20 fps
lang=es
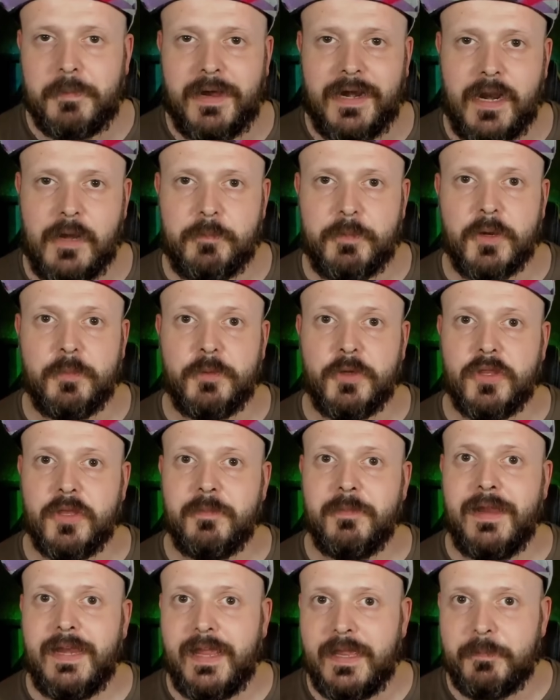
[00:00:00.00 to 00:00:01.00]
para el propio
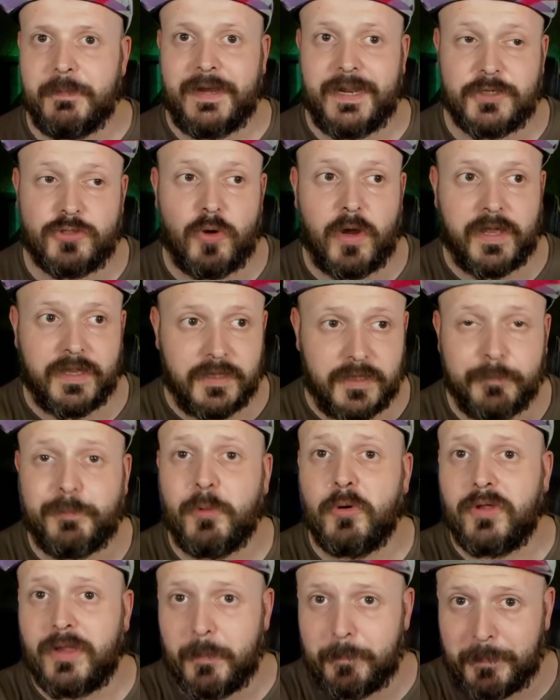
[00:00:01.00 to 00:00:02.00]
Dembélé y para su agente
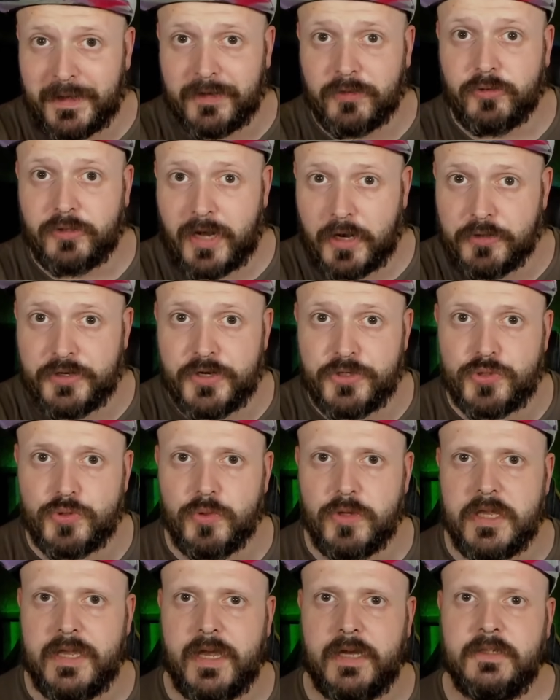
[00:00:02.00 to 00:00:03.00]
porque perdonaron en
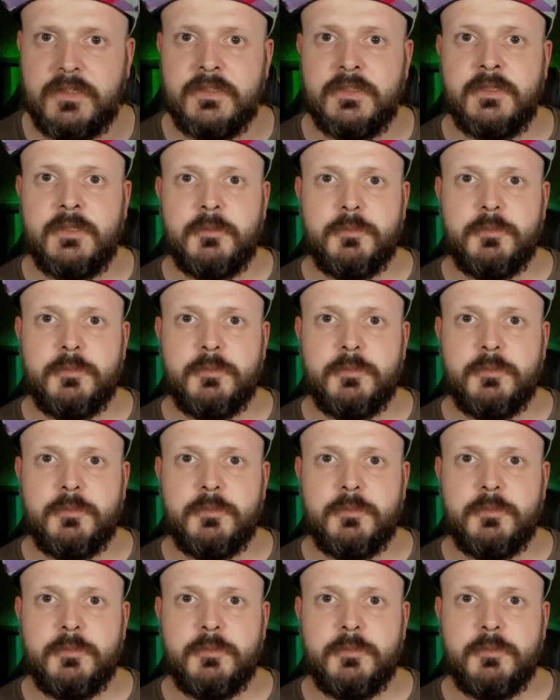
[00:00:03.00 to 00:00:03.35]
su día